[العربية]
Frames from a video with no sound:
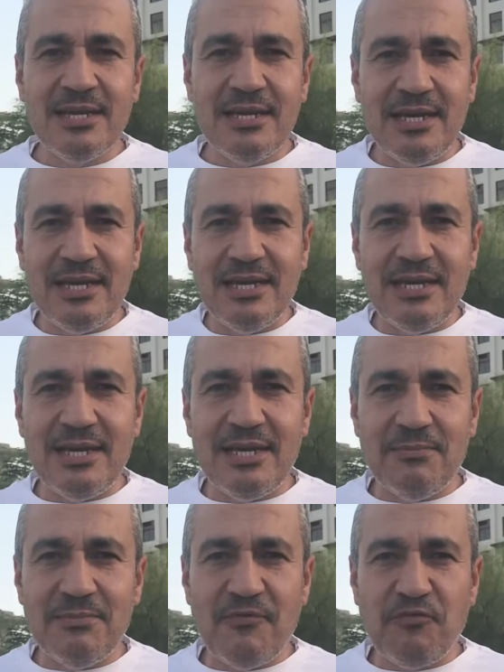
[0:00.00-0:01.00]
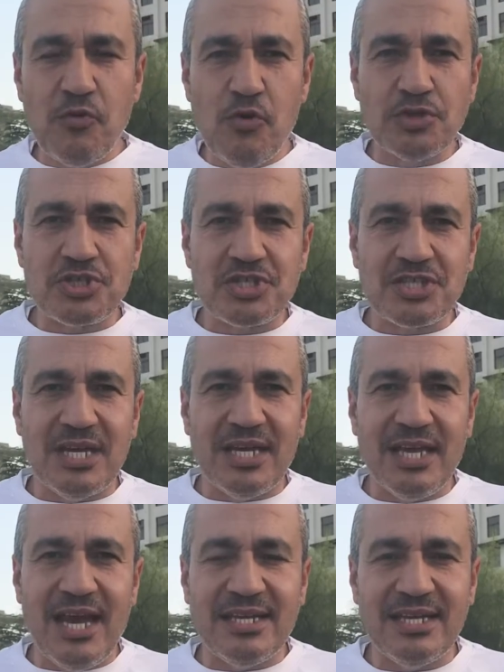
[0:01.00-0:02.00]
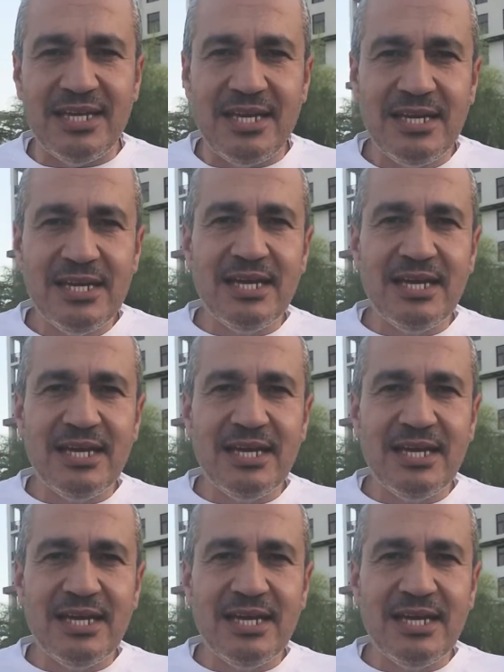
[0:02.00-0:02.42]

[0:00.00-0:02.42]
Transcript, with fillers: آه ما فيهوش آه، يعني ايه